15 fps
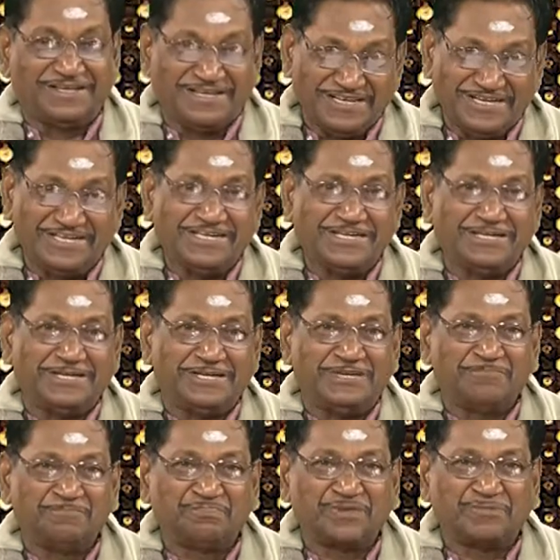நீலி
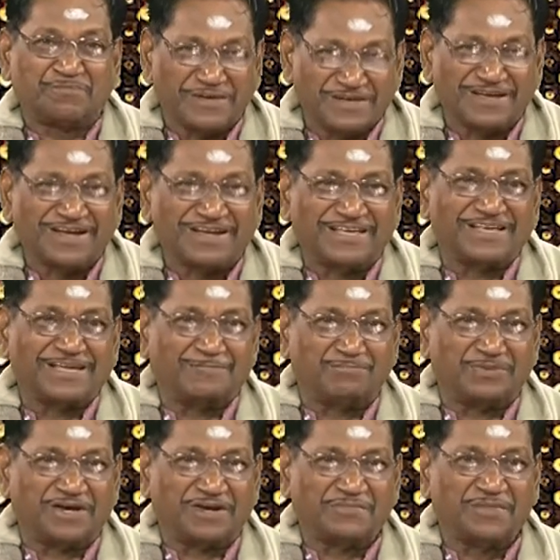பிங்கலை
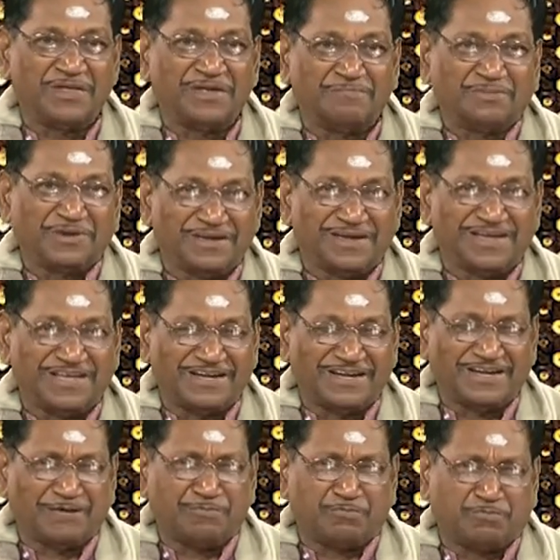என்பார் பிங்கலை
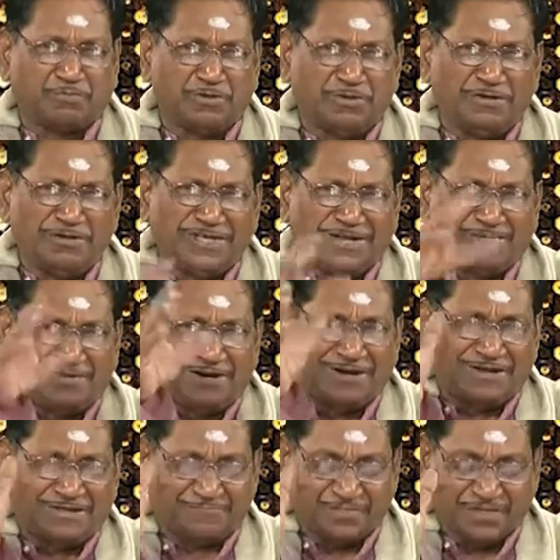என்றால்
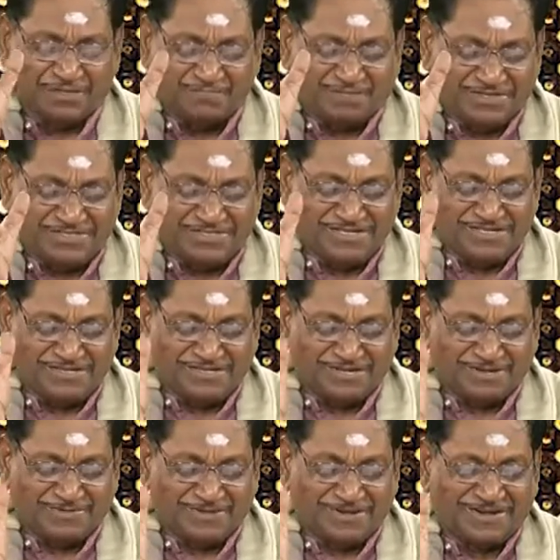பொன்னிறமான மஞ்சள்
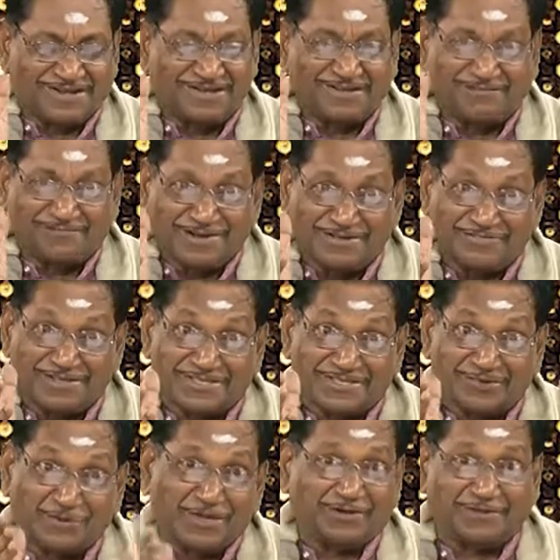நிறமான
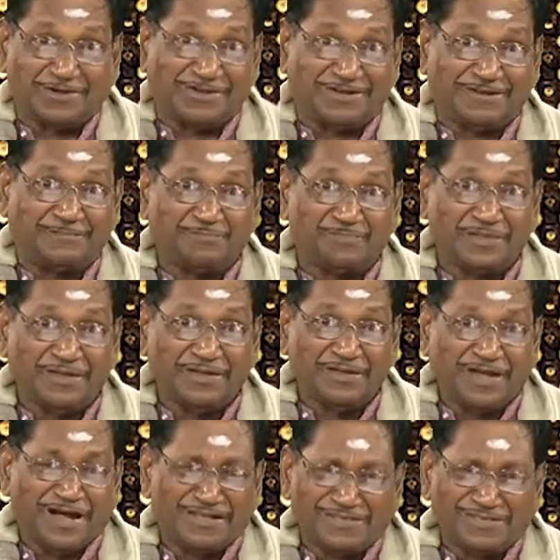வடிவத்தை உடையவள் என்று
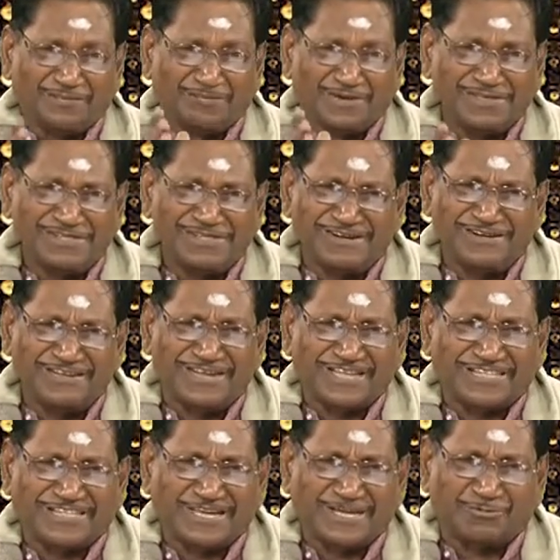அந்த மஞ்சள்
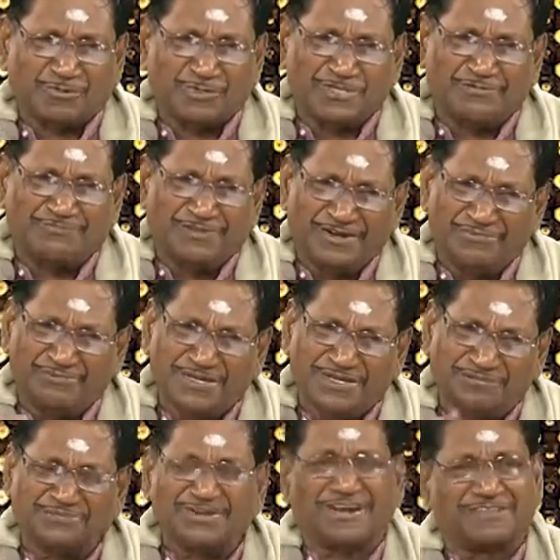நிறத்திலே கொஞ்சம்
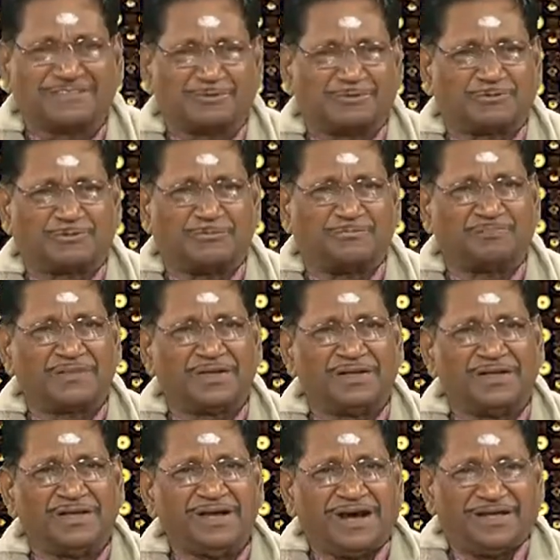வெண்மையும் கலந்திருக்கும்
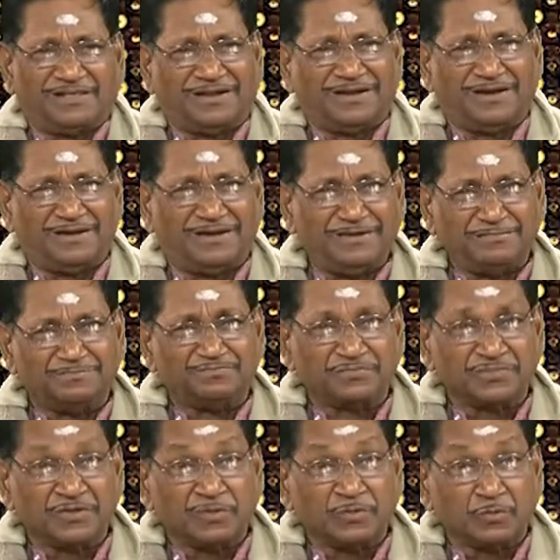அதனால்
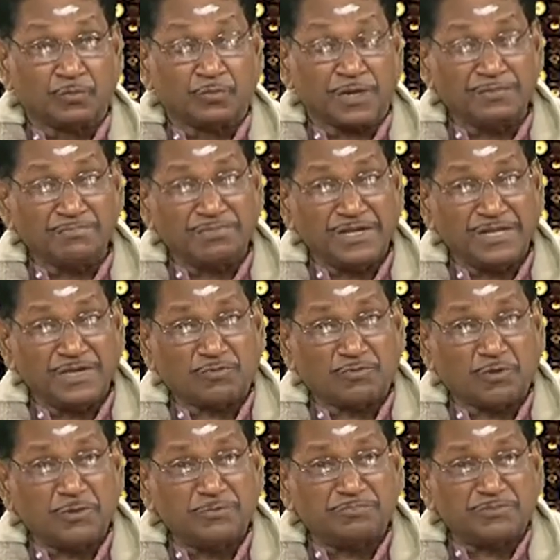உடம்பிலே
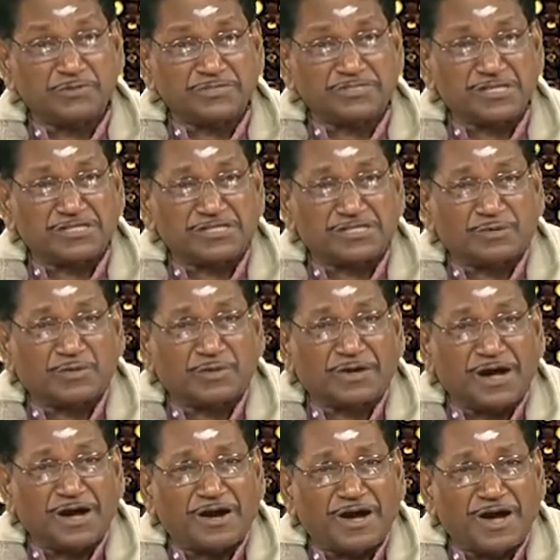கொழுப்பு சத்து
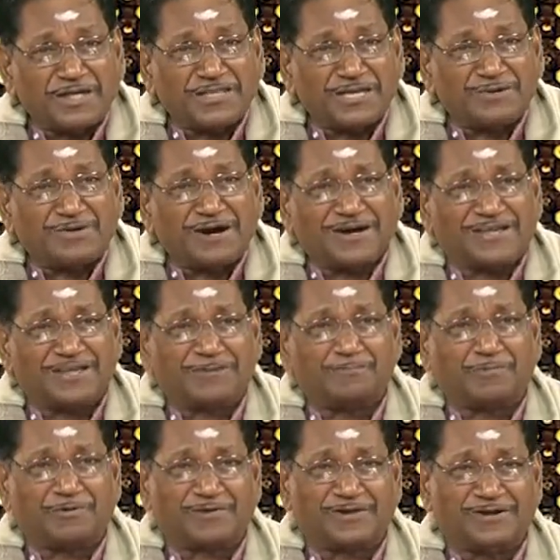அதிகமாக
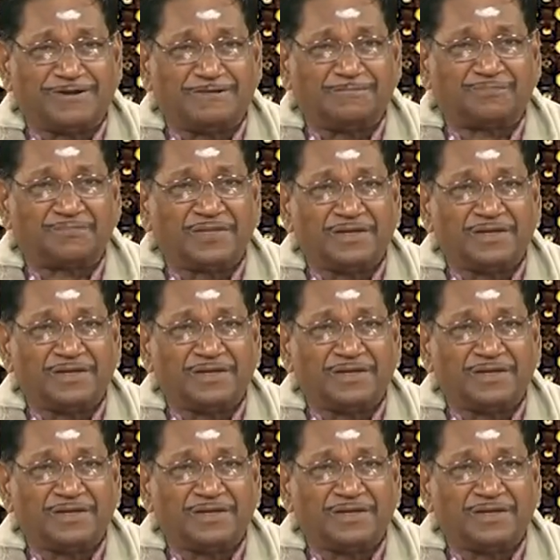இருப்பவர்கள்